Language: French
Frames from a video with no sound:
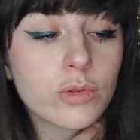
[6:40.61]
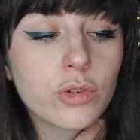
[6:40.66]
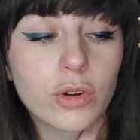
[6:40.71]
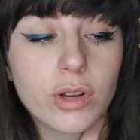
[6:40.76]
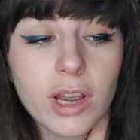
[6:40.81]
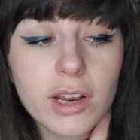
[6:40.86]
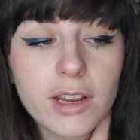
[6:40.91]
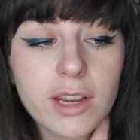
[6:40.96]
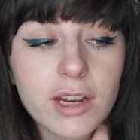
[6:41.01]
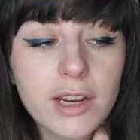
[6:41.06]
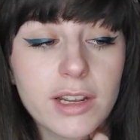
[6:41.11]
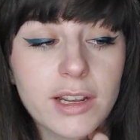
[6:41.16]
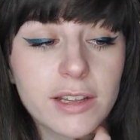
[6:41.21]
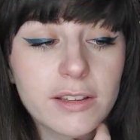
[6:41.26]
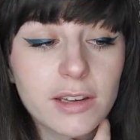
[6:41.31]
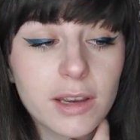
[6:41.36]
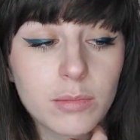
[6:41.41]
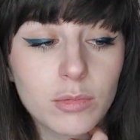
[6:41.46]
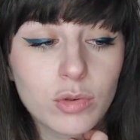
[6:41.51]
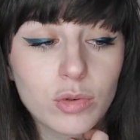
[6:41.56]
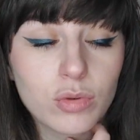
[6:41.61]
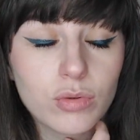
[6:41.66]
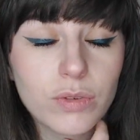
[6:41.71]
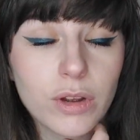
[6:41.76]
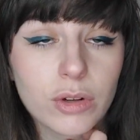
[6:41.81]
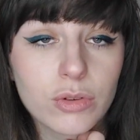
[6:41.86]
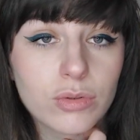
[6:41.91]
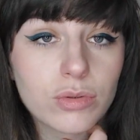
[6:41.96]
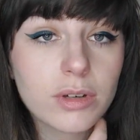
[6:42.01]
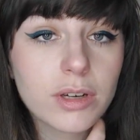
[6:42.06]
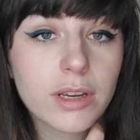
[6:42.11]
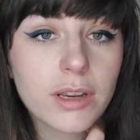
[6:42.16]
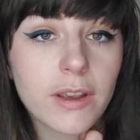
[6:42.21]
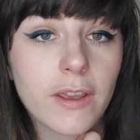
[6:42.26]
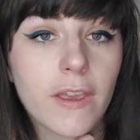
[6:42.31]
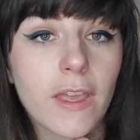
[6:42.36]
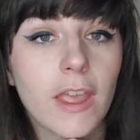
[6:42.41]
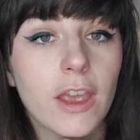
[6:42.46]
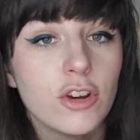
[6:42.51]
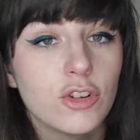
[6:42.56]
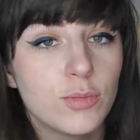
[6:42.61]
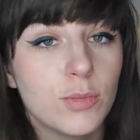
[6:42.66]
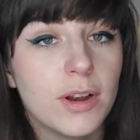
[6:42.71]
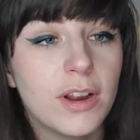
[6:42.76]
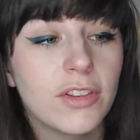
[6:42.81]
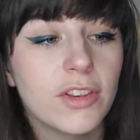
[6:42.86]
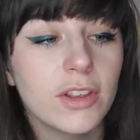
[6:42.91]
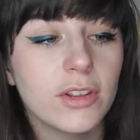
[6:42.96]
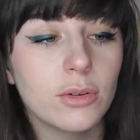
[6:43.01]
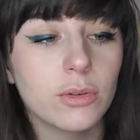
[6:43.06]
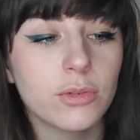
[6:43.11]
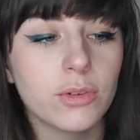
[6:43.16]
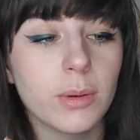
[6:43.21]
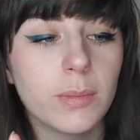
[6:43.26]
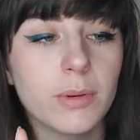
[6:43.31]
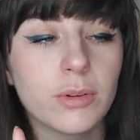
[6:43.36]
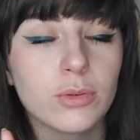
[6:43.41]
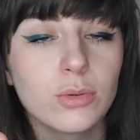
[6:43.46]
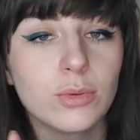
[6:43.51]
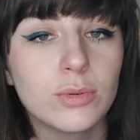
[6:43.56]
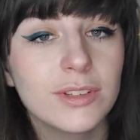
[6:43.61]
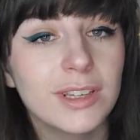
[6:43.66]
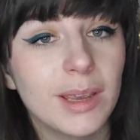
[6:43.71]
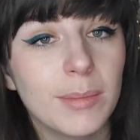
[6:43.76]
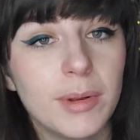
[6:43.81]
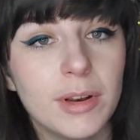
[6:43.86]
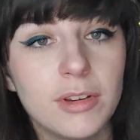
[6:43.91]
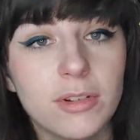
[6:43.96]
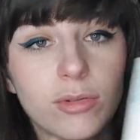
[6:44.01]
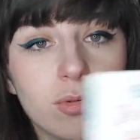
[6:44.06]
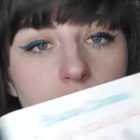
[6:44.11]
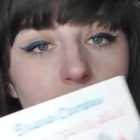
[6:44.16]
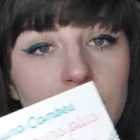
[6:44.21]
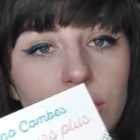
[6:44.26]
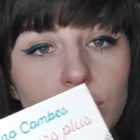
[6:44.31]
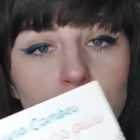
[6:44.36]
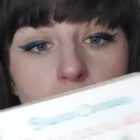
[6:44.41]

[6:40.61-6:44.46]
je regarderai les quatrièmes de couverture et je me laisserai tenter parce que très belle découverte,